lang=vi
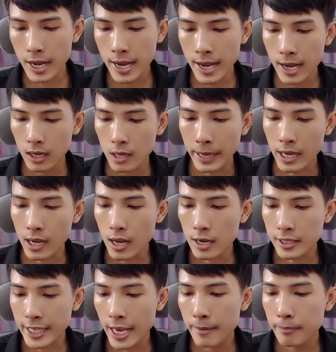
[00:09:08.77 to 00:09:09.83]
ha các bạn có
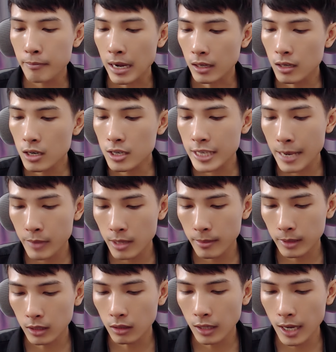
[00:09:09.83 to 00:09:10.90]
xem bằng lướt xem như
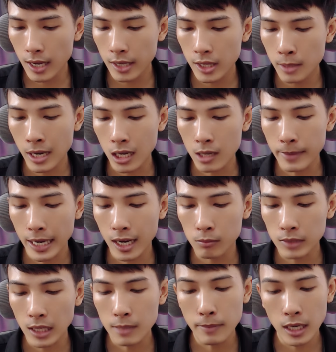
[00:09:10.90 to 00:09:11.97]
bình thường ha nhưng mà các bạn không
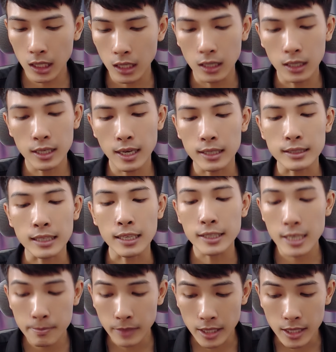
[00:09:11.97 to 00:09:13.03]
thể bình luận nè thả
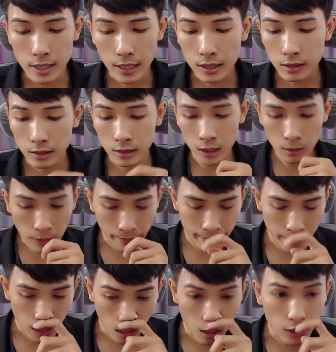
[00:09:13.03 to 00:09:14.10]
tim tại vì thả, chúng ta
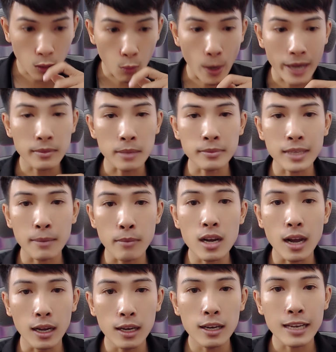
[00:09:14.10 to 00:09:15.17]
phải còn có tài khoản thì chúng ta mới
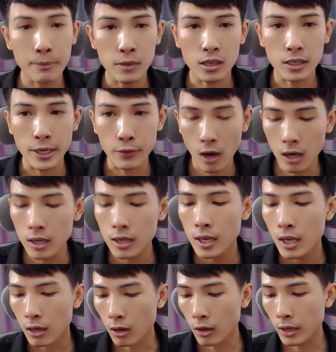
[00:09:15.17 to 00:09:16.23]
thể là làm được điều đó
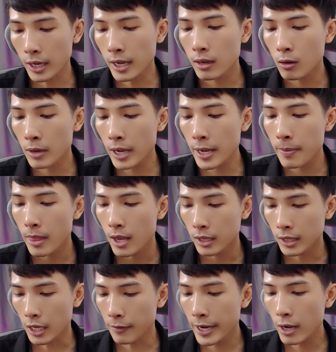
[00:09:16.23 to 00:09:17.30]
rồi ha ok
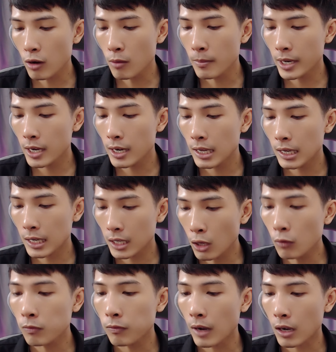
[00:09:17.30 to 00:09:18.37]
thì video của mình đến là kết
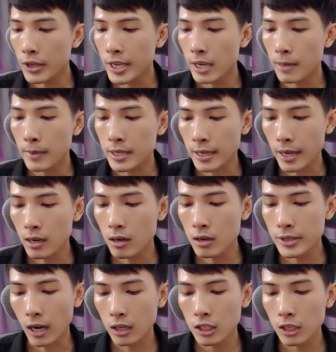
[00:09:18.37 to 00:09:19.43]
thúc và có gì mình sẽ
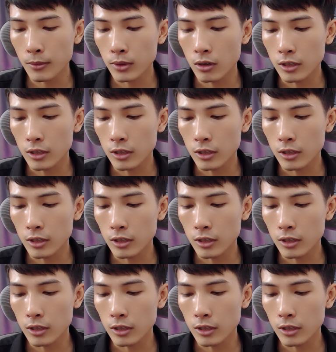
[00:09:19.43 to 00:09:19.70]
hướng dẫn cho mọi người